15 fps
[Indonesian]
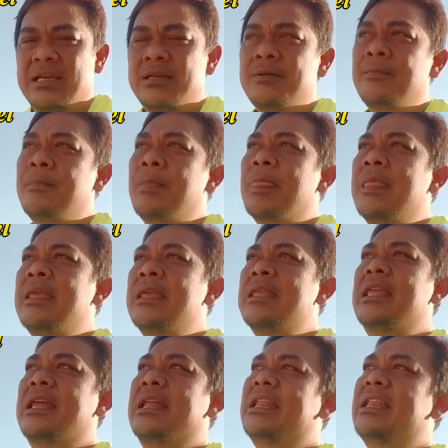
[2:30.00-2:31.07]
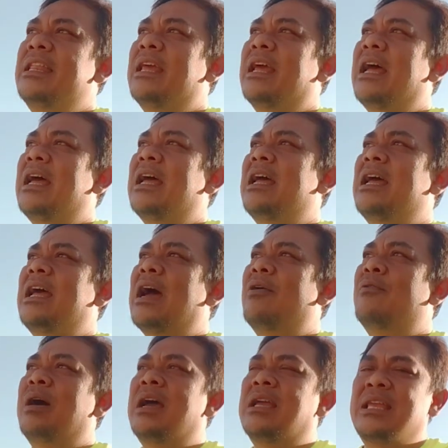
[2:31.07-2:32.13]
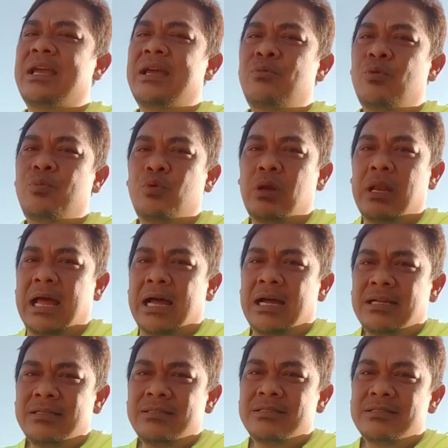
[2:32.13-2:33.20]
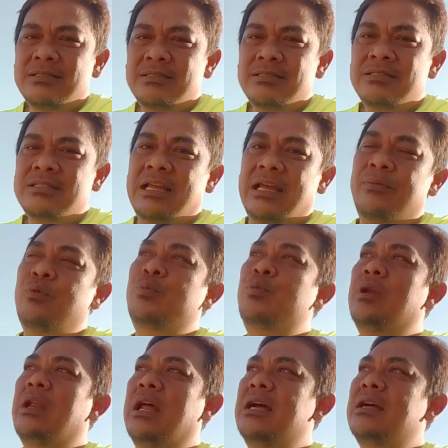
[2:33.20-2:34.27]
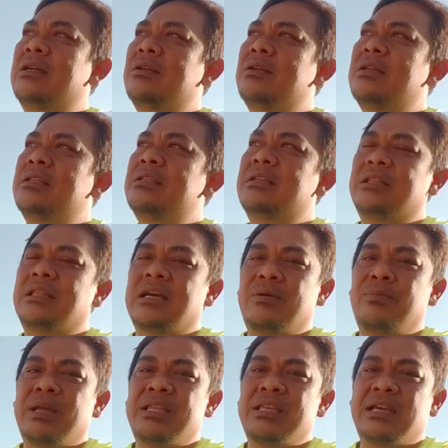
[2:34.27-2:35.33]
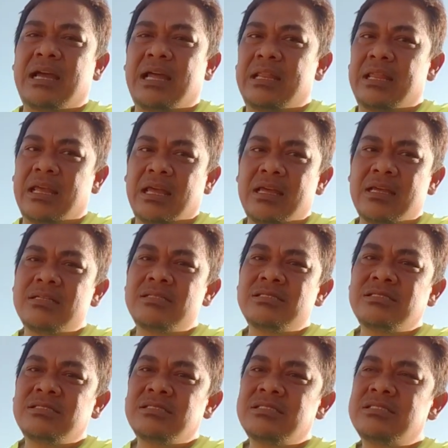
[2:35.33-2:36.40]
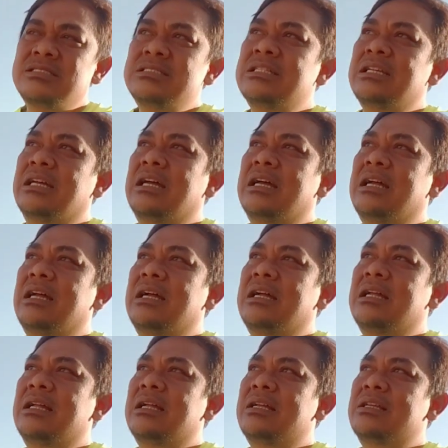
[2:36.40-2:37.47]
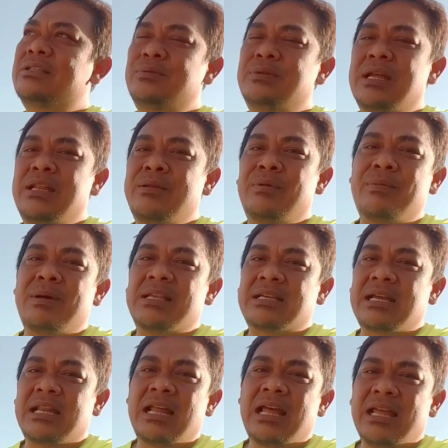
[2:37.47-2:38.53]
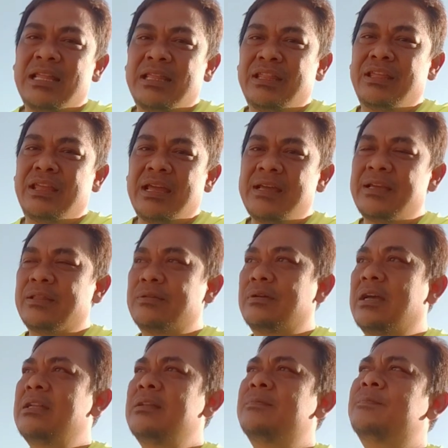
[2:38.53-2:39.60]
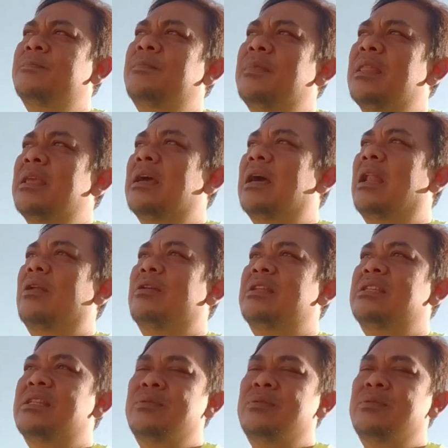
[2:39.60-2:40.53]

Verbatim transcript: jadi dia awalnya mau pulang ya mau pulang cerita kemajikannya ya sudah dibebaskan lah intinya gitu kan kalau di sini mungkin di